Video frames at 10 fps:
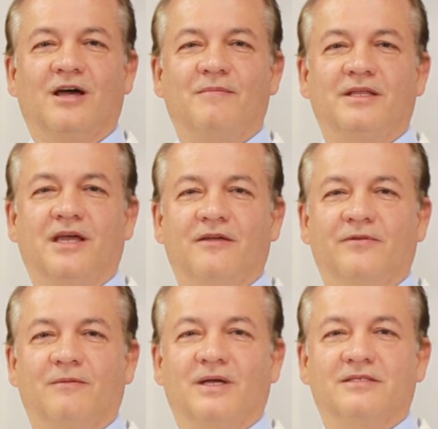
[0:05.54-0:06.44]
Gamma Knife
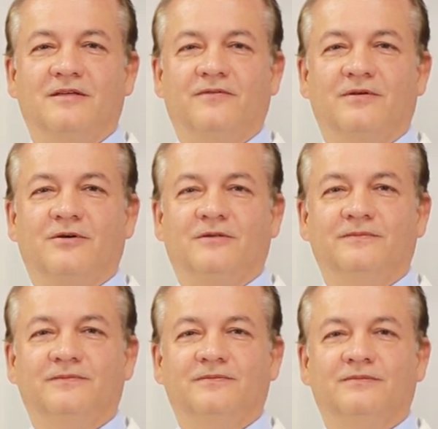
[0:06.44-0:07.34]
del Pacífico.
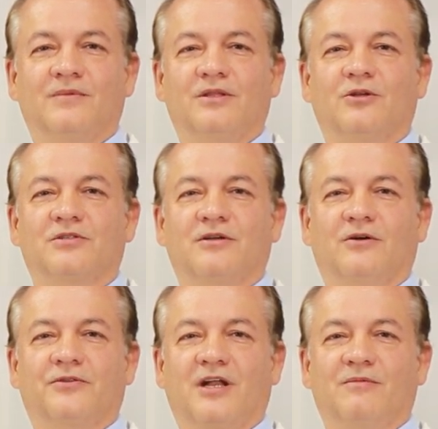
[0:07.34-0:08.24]
Nos
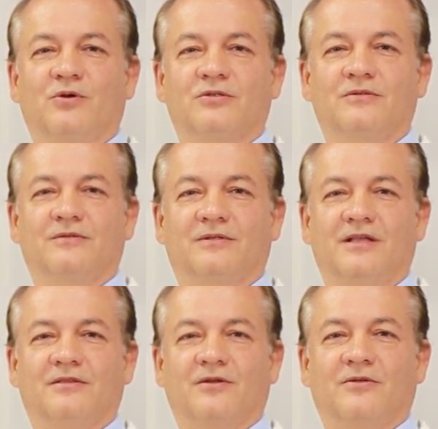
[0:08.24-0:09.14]
encontramos
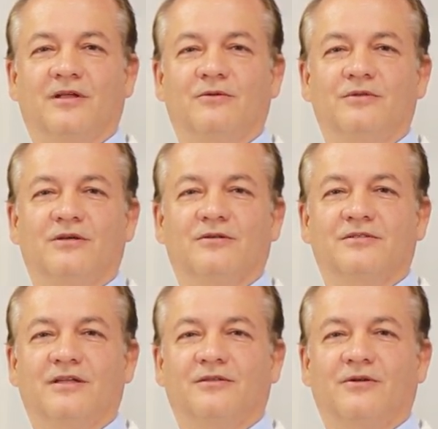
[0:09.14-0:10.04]
dentro del único
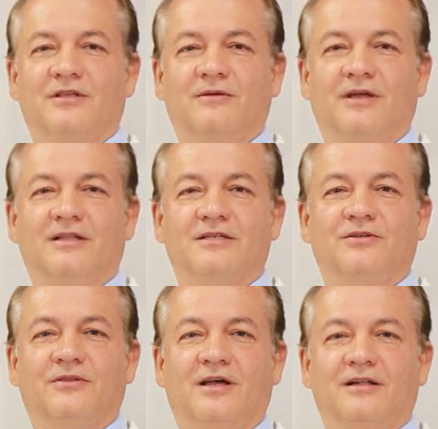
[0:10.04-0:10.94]
centro a nivel
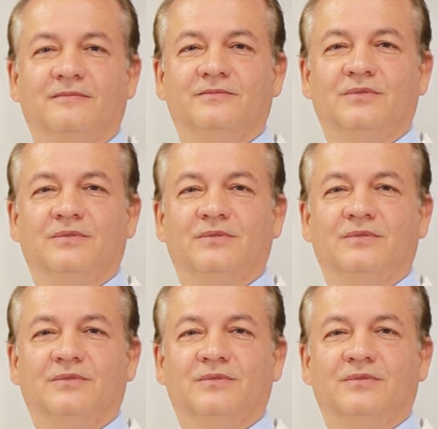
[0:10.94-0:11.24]
nacional